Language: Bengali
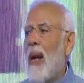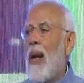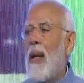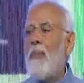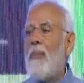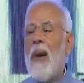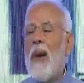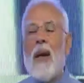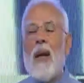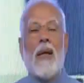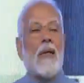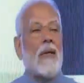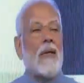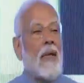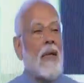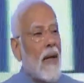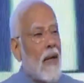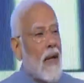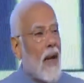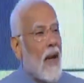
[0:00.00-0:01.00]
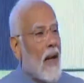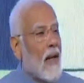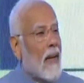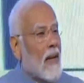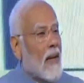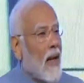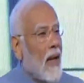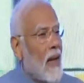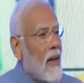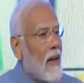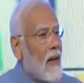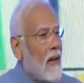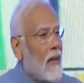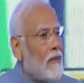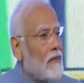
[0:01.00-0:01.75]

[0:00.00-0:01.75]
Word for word: যে গতিতে অগ্রসর হচ্ছিল